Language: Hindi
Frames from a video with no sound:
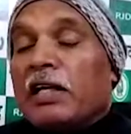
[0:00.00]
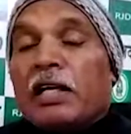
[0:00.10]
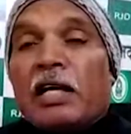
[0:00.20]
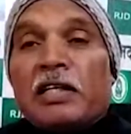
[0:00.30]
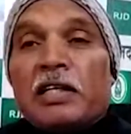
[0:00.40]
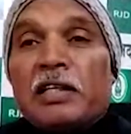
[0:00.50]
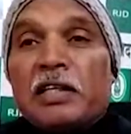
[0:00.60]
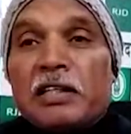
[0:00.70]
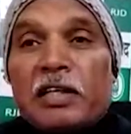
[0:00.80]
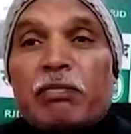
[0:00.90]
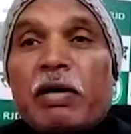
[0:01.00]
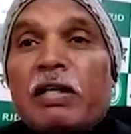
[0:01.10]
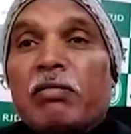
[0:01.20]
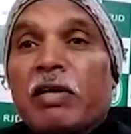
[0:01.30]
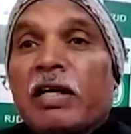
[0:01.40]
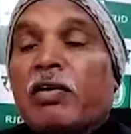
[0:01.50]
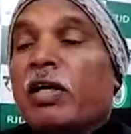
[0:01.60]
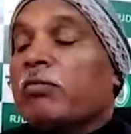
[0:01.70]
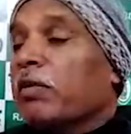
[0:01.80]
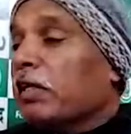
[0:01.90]
राजद कितने पानी में है और
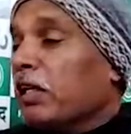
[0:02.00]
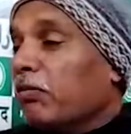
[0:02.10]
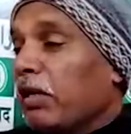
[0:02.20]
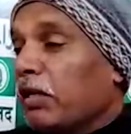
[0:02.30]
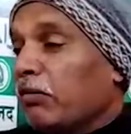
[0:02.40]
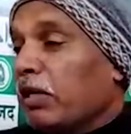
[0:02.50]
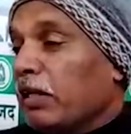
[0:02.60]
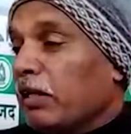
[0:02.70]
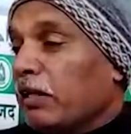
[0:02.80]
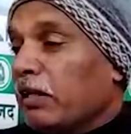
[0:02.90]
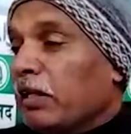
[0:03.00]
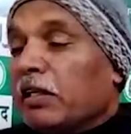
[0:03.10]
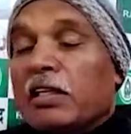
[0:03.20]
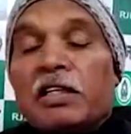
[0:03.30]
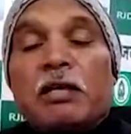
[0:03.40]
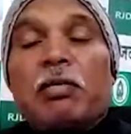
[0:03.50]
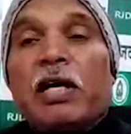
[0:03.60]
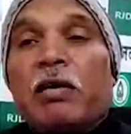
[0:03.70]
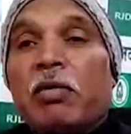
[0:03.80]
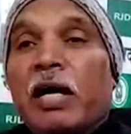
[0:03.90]
हम कितने पानी में हैं तो जब
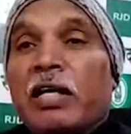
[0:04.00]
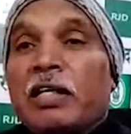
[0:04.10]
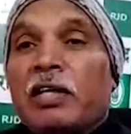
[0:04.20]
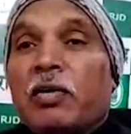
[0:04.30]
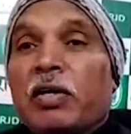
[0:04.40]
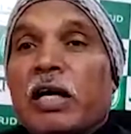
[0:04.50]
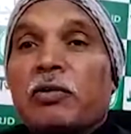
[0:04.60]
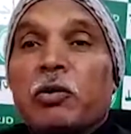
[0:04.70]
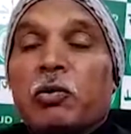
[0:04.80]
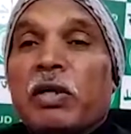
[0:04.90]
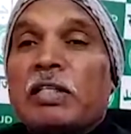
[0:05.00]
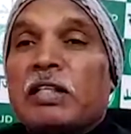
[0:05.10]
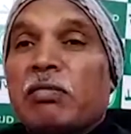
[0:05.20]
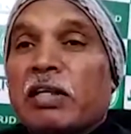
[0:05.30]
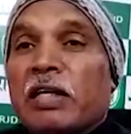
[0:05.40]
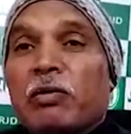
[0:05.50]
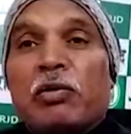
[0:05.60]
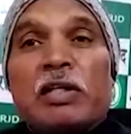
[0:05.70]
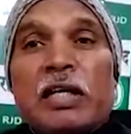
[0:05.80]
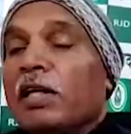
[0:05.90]
हमारी औकात को वो नहीं समझ रहे हैं
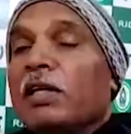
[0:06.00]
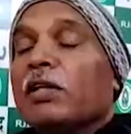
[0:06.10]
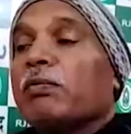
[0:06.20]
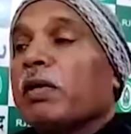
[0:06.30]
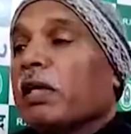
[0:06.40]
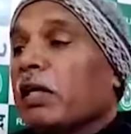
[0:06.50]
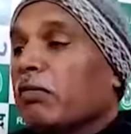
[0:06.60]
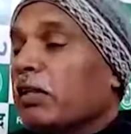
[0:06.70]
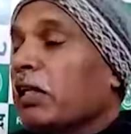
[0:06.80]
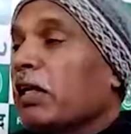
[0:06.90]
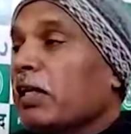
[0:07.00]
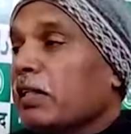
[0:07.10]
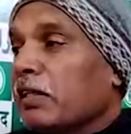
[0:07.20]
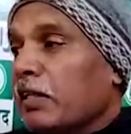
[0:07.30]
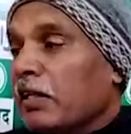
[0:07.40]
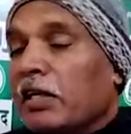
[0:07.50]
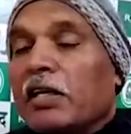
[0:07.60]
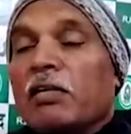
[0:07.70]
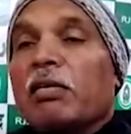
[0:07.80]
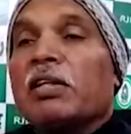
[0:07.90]
उनकी है तो फिर गठबंधन कैसे चलेगा
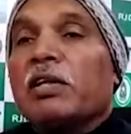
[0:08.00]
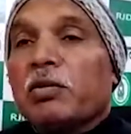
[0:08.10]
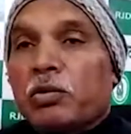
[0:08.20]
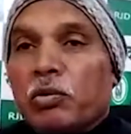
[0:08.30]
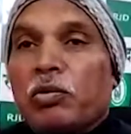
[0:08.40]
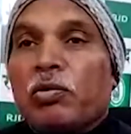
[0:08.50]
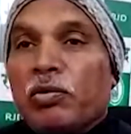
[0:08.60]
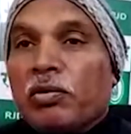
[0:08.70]
गठबंधन तो दोनों